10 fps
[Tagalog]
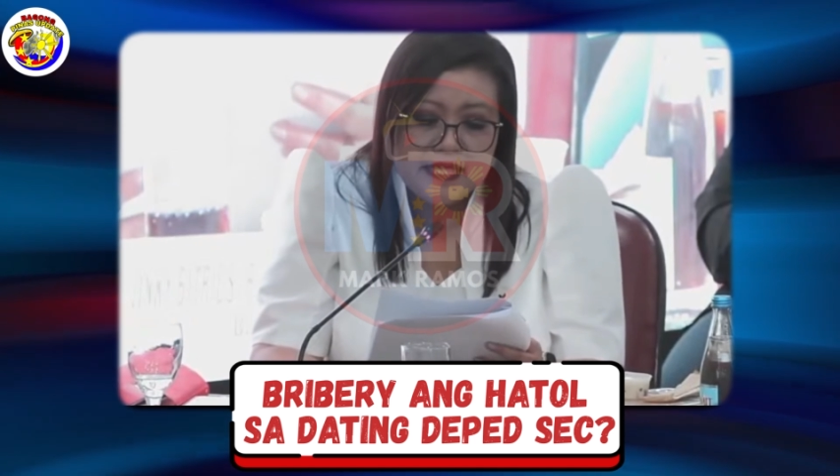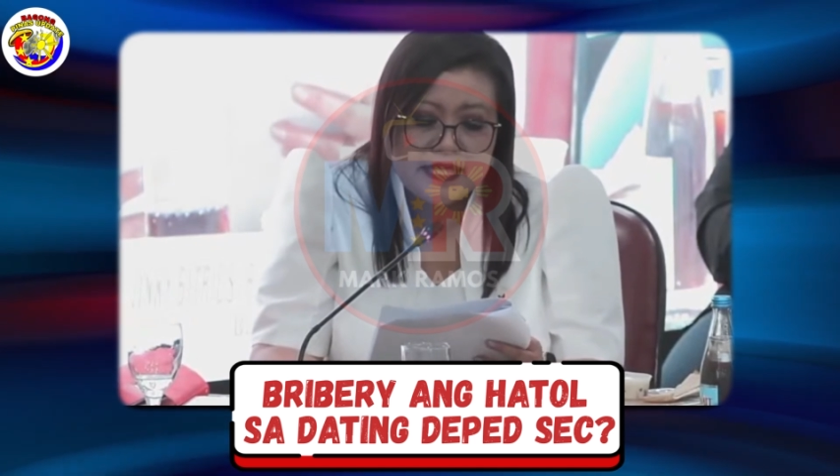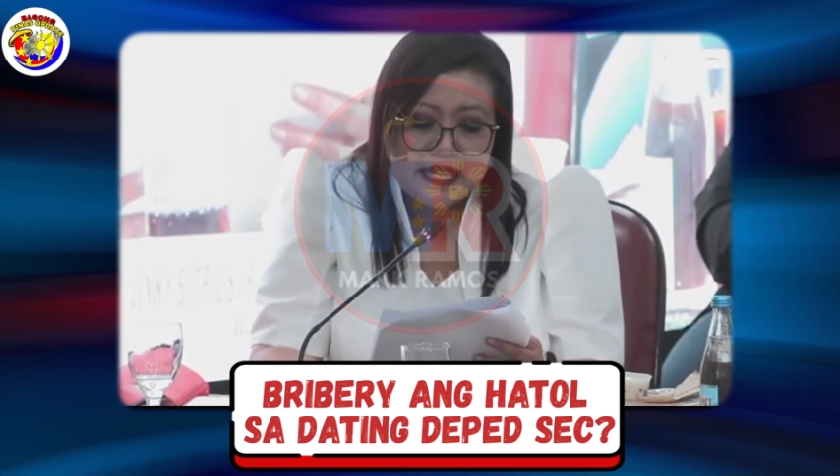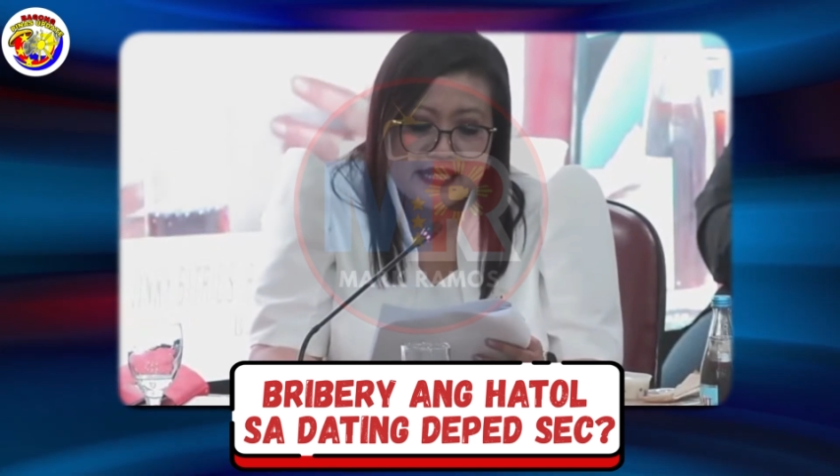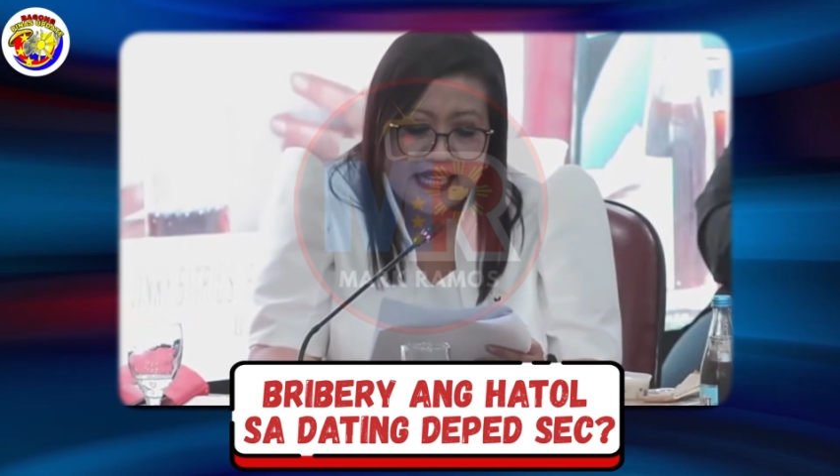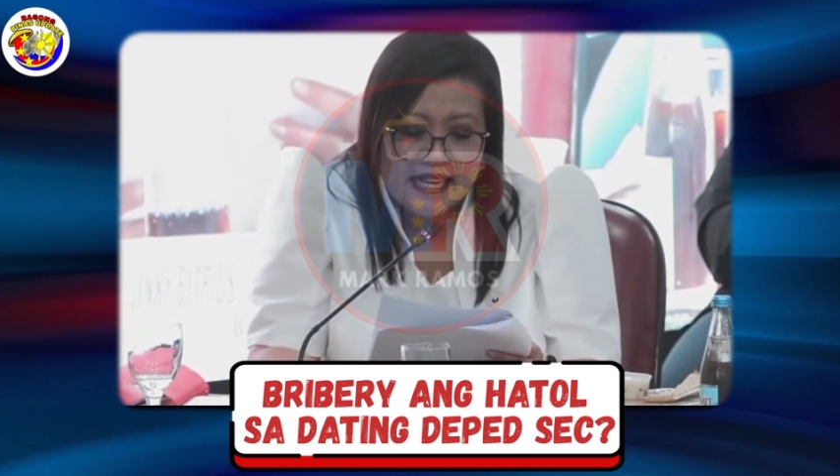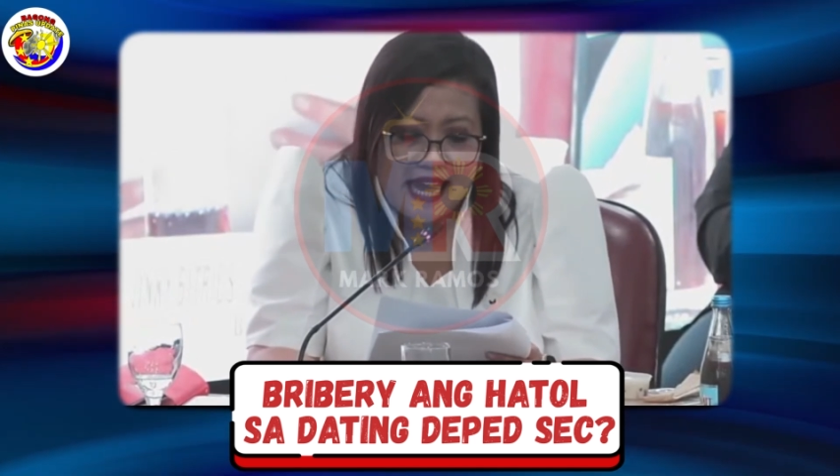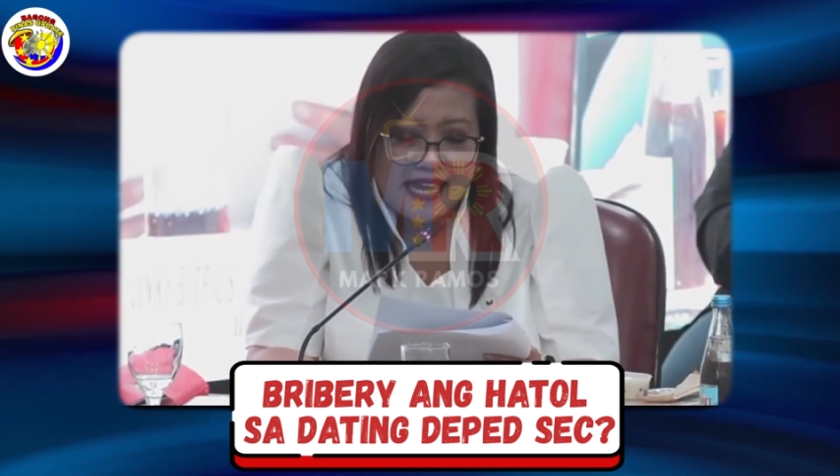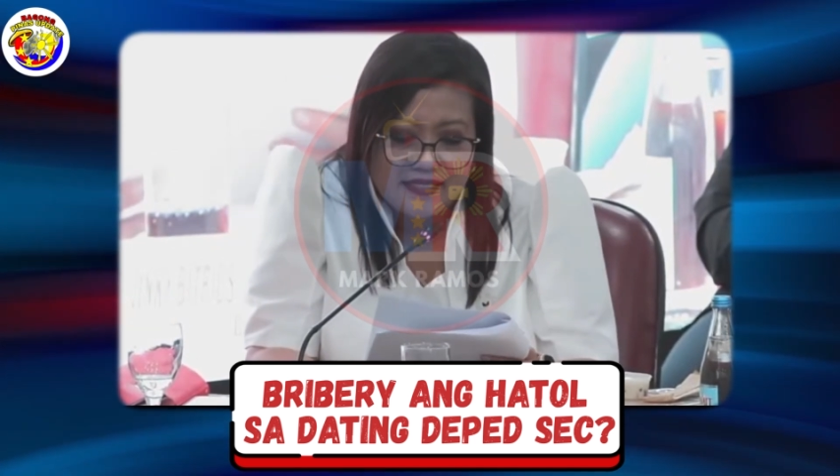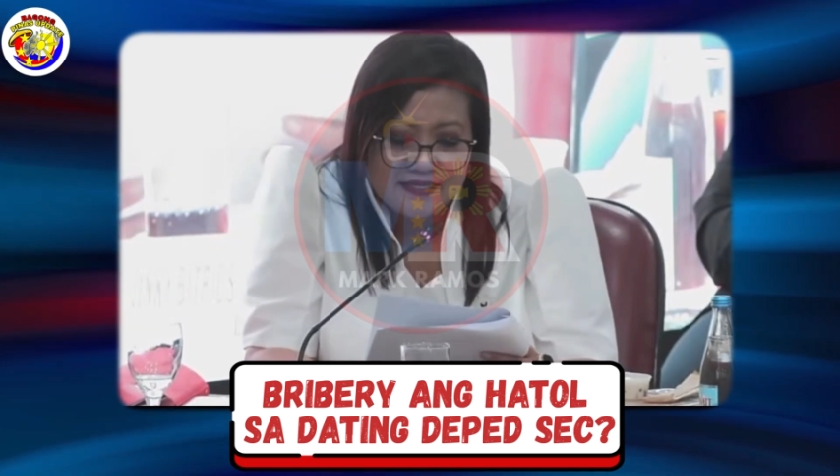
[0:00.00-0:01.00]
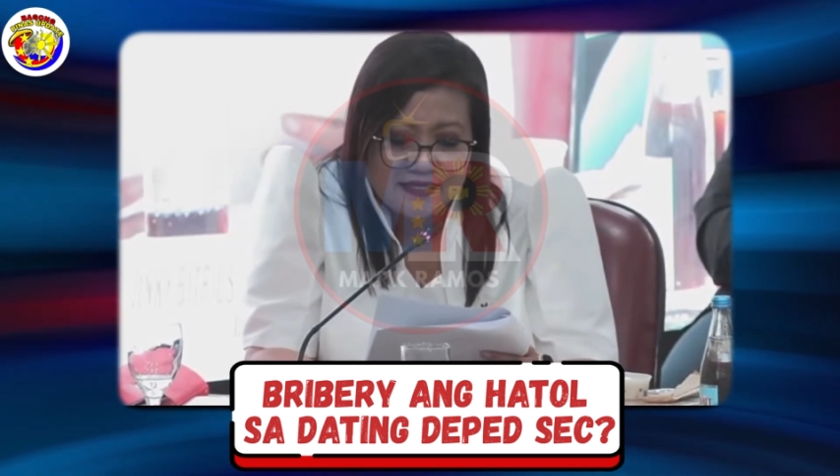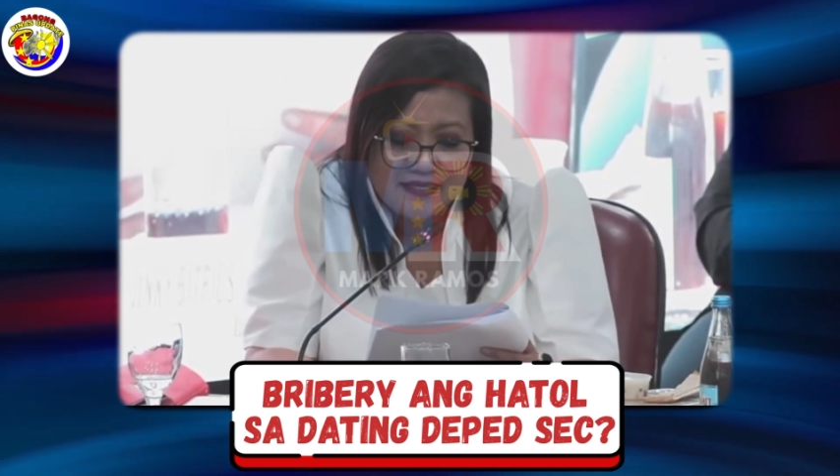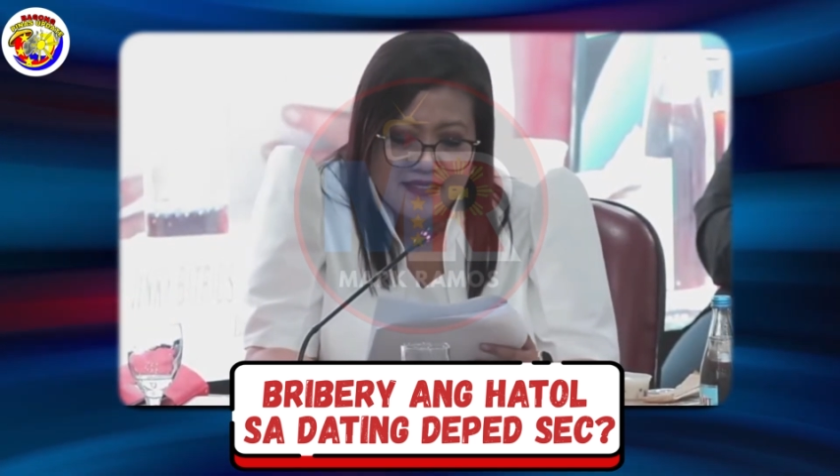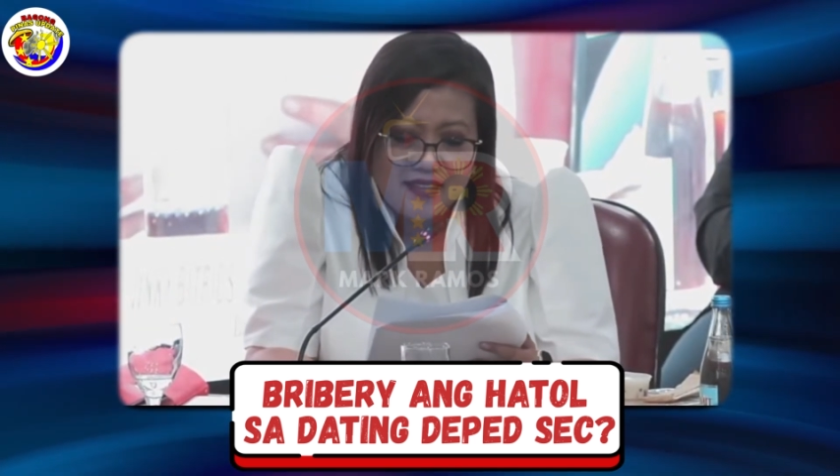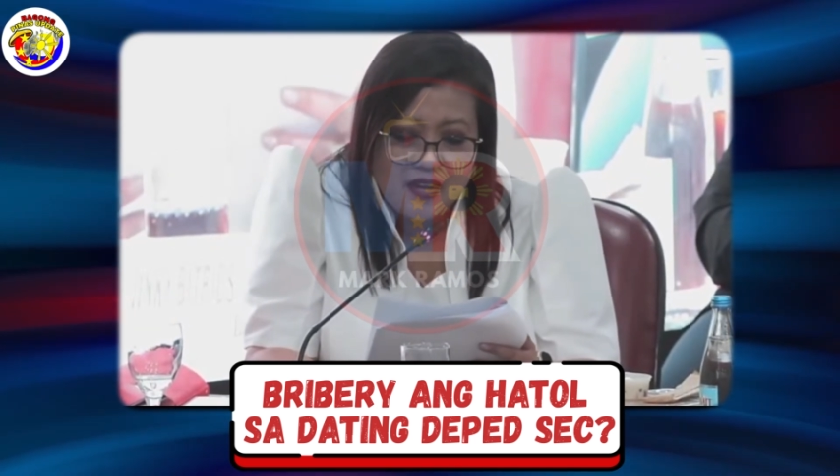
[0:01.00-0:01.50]
Catalan,
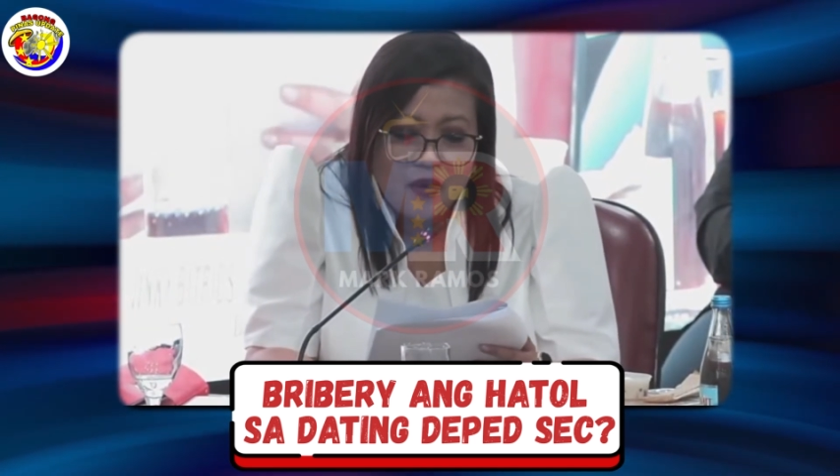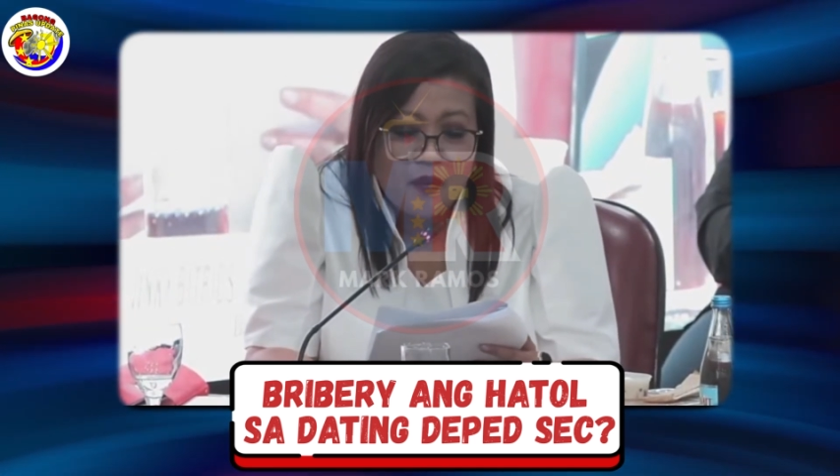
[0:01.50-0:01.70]
were